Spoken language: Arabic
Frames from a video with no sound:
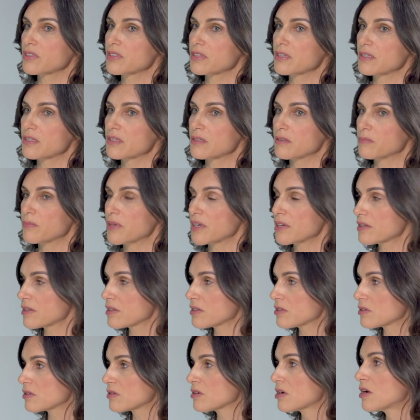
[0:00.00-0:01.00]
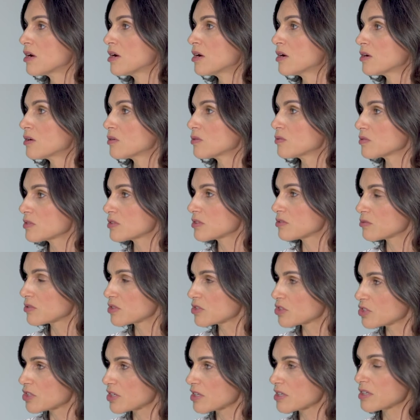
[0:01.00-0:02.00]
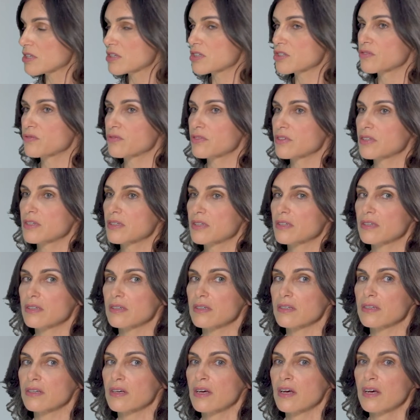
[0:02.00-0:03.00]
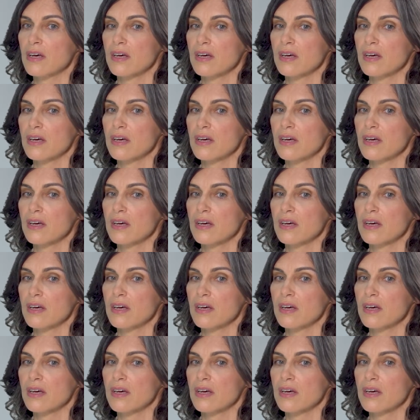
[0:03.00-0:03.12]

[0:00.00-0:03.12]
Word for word: فيه البيض والدجاج فيه